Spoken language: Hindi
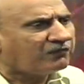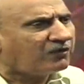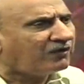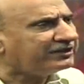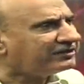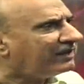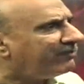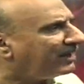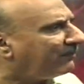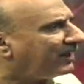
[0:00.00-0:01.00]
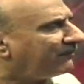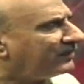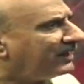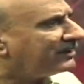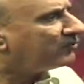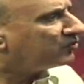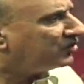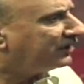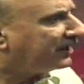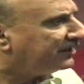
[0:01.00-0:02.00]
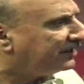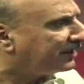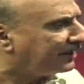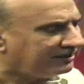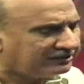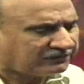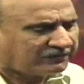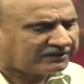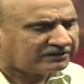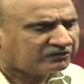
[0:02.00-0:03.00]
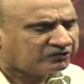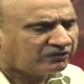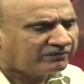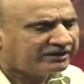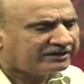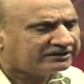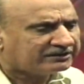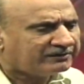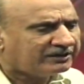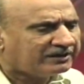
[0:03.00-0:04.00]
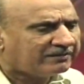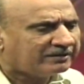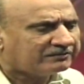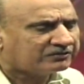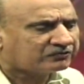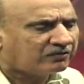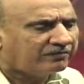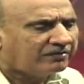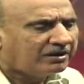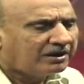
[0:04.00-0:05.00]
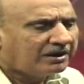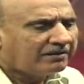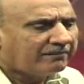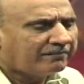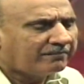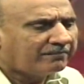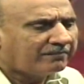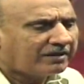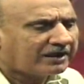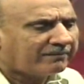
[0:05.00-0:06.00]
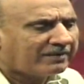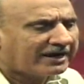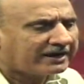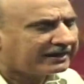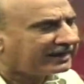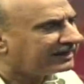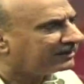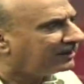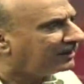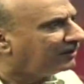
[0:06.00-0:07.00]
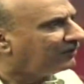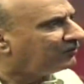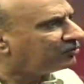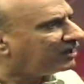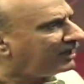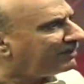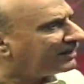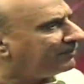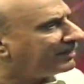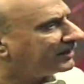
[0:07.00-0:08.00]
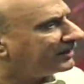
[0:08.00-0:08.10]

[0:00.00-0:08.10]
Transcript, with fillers: वो इतने बड़े माफिया है कि कुछ नहीं करने दे रहे इस वक्त जो मिडल ईस्ट में हम जिसको हम अरब बहारा कह रहे थे वो तो गले पड़ गई हमारे